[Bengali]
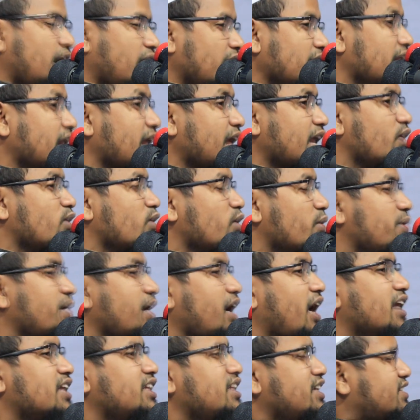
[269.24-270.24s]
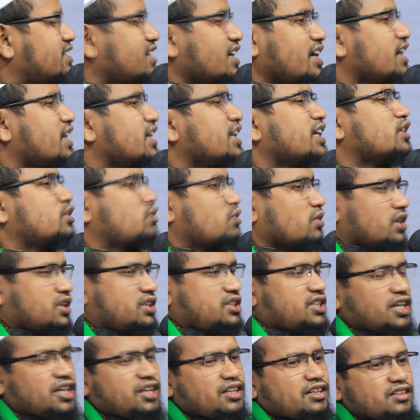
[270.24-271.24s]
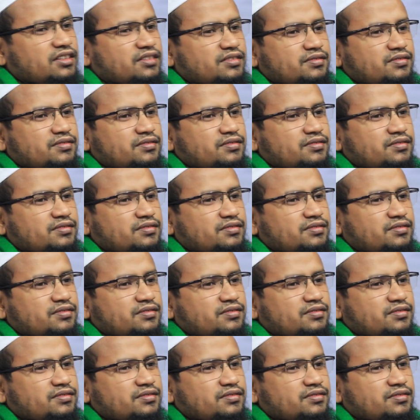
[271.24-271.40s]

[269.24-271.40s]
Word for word: আল্লাহর নবী হাদিসে ইঙ্গিত করেছেন